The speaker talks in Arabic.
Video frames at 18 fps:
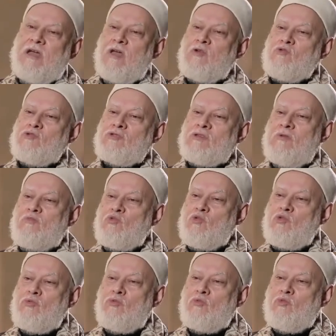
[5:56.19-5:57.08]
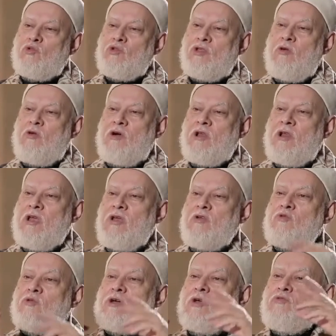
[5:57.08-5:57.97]
كانوا يسموه المتوج
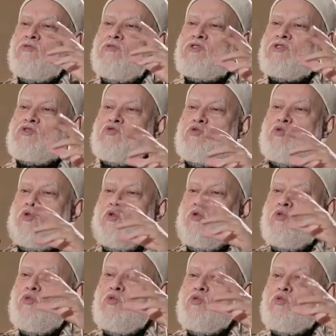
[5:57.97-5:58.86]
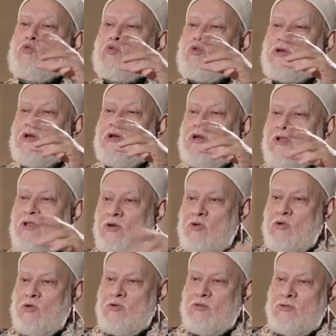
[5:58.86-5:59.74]
لانه كان وشه كله نور
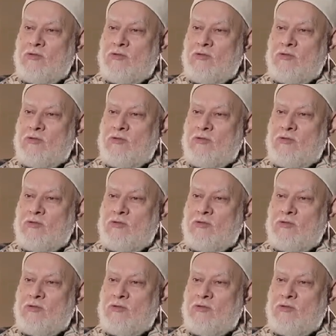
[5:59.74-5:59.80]
كده